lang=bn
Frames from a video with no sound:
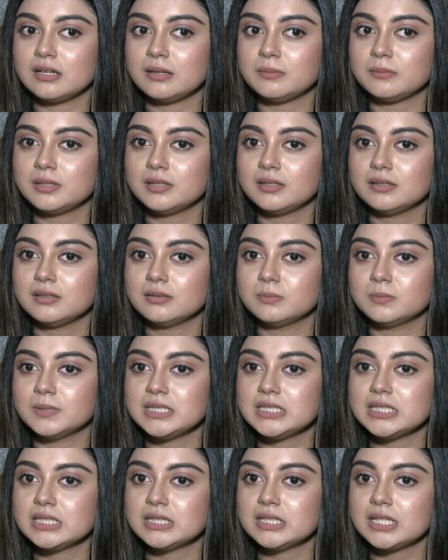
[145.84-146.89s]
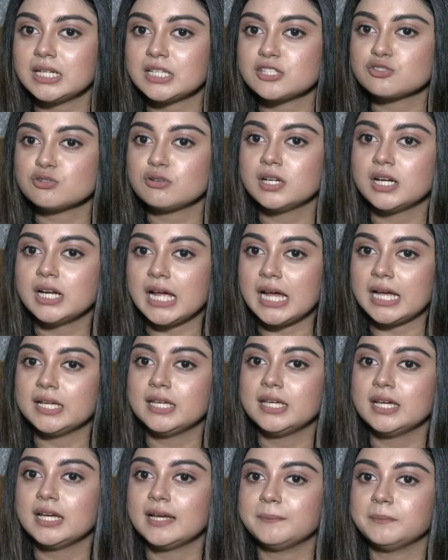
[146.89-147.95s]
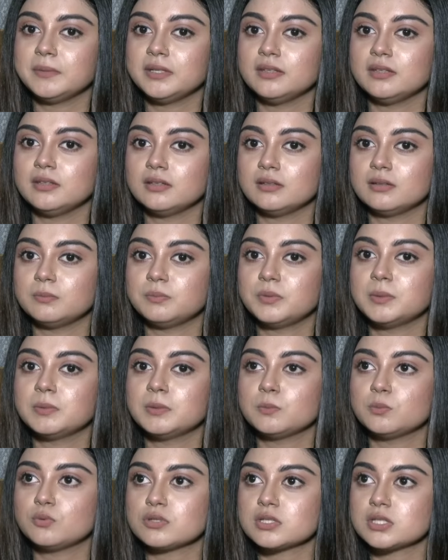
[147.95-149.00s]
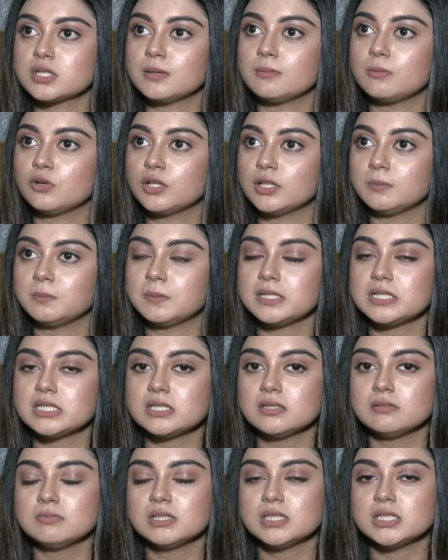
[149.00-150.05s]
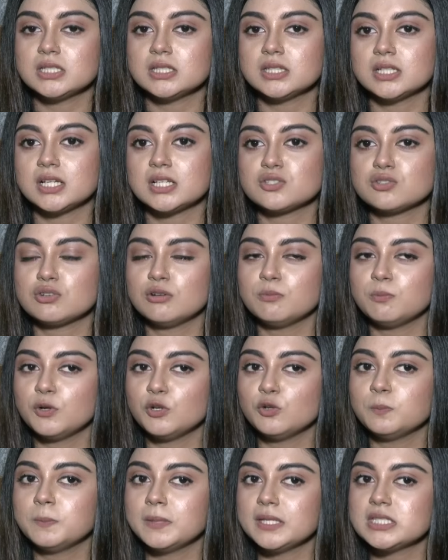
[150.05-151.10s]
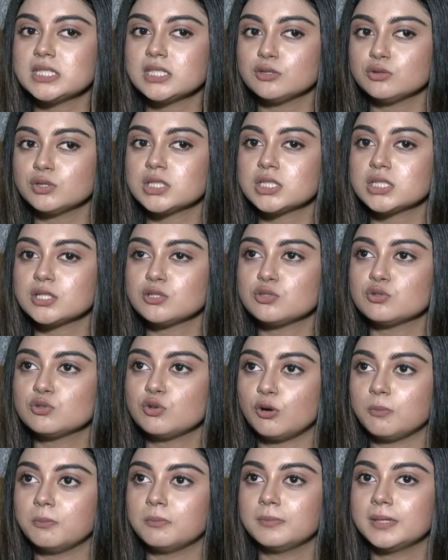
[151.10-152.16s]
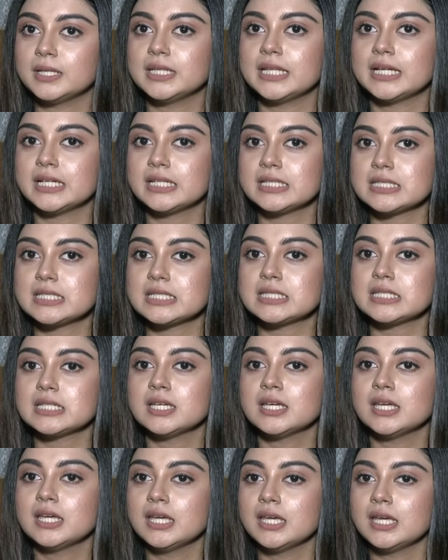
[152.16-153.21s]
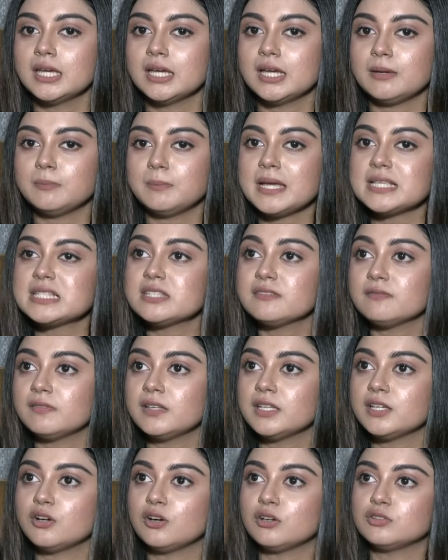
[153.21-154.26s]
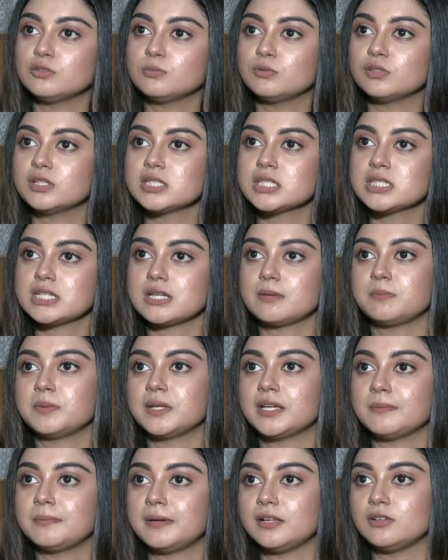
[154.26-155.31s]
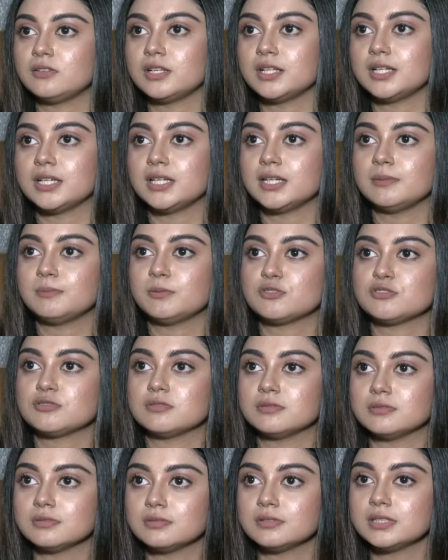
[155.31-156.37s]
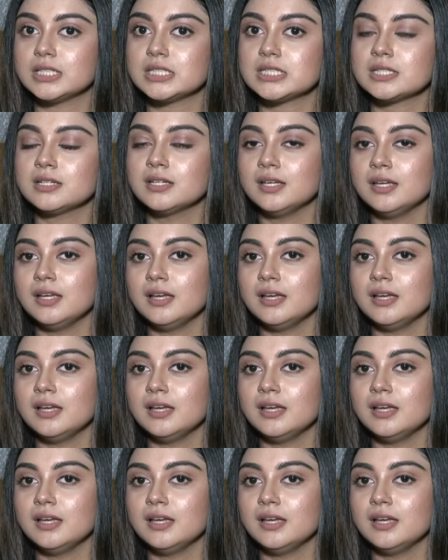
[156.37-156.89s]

আমার মিডিয়াতে কাজ করার আগে আমি প্রেমের প্রস্তাব অনেক পেয়েছি মিডিয়াতে কাজ করার পরেও পেয়েছি কিন্তু সেটা একটু কম মানে দেখা গেছে যে ম্যাসিভলি হয়তো বলেছে যে আপনাকে ভালো লাগে পছন্দ করি এটা